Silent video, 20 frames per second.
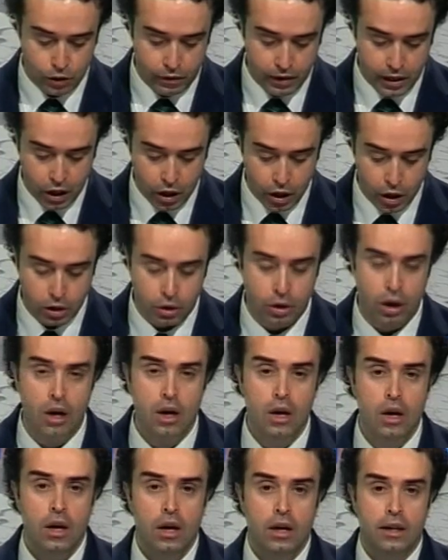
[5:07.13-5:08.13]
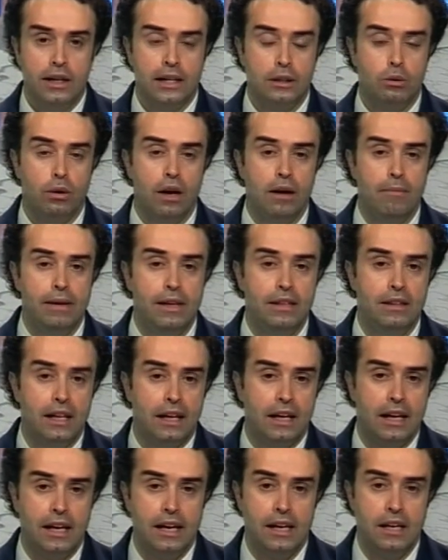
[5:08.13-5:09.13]
Vi ricordo Naturalmente
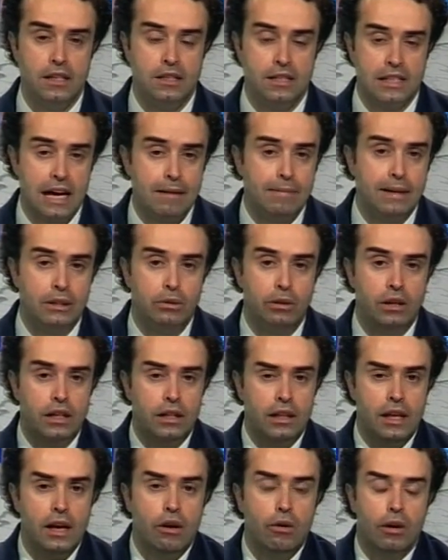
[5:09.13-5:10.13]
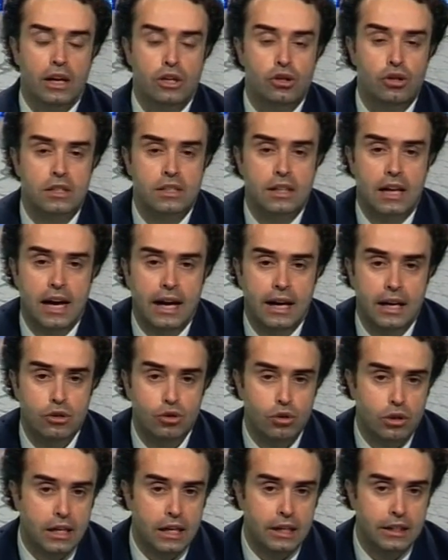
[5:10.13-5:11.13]
che sabato in edicola ci sarà il
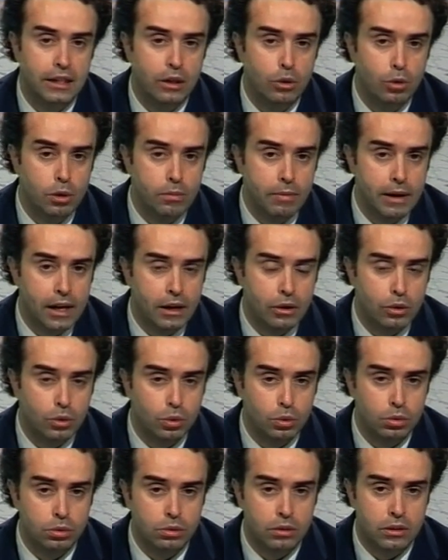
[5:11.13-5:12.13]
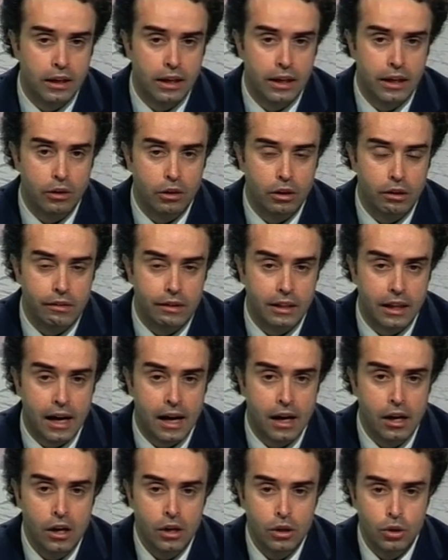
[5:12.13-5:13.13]
giornale dell'Umbria con tutte le
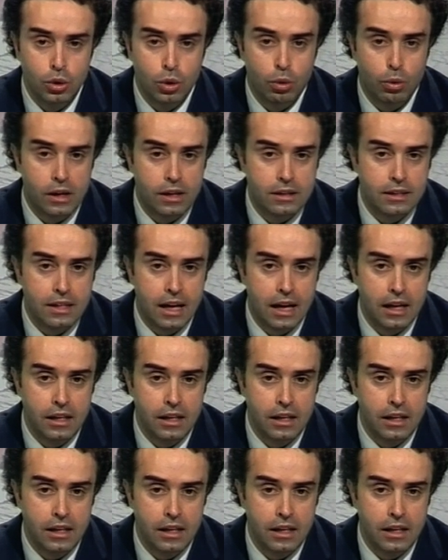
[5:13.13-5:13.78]
novità su questa